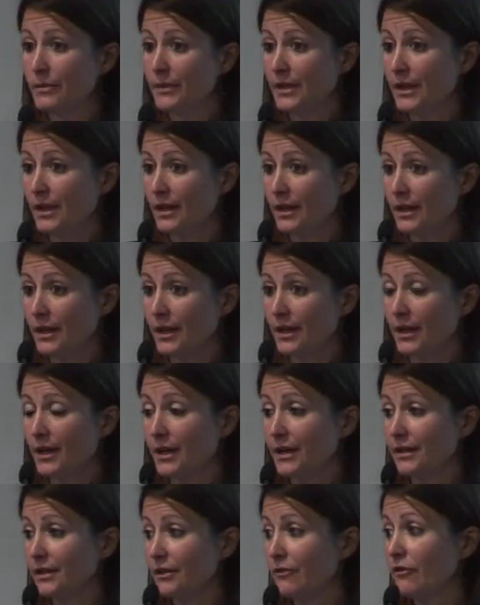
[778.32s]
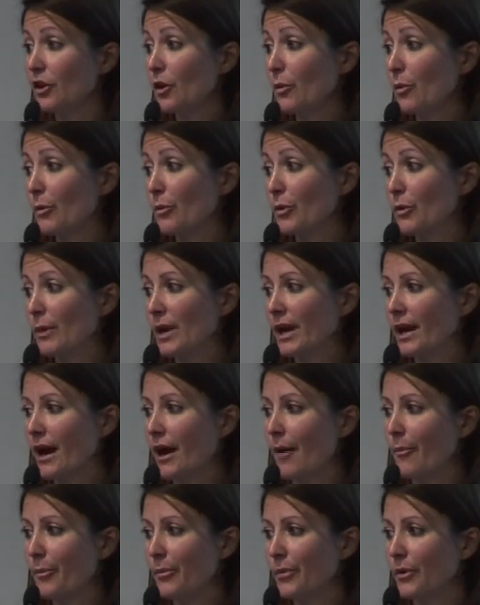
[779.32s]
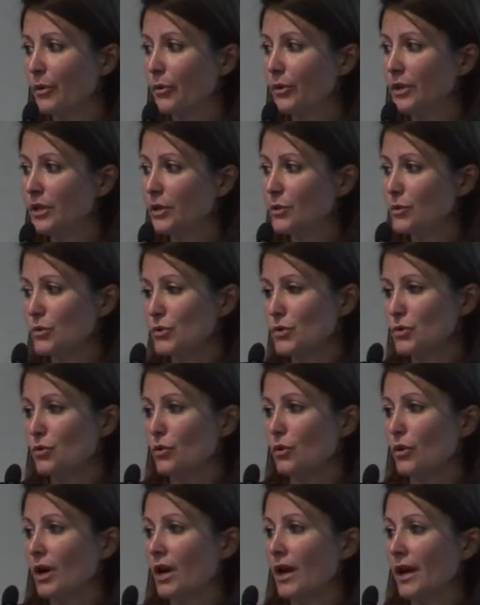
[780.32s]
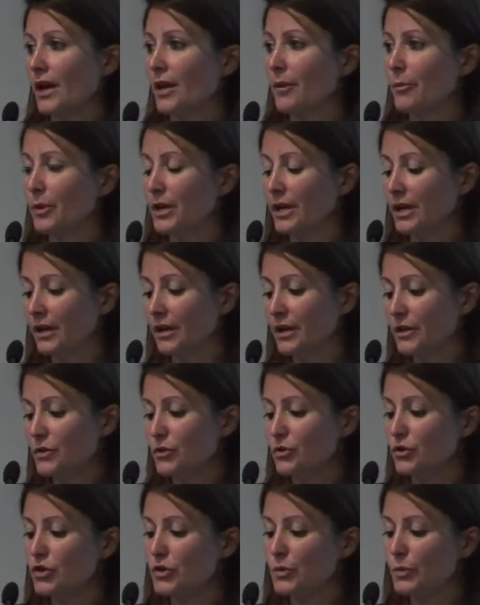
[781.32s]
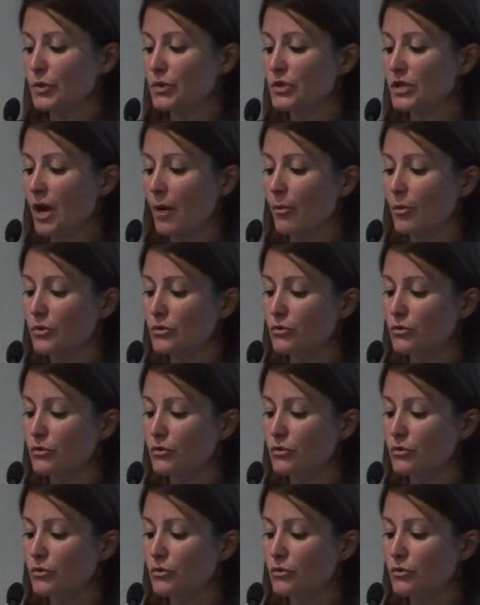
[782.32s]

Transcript: del, vero e proprio backup, quindi non solo alla replica, adesso ci spostiamo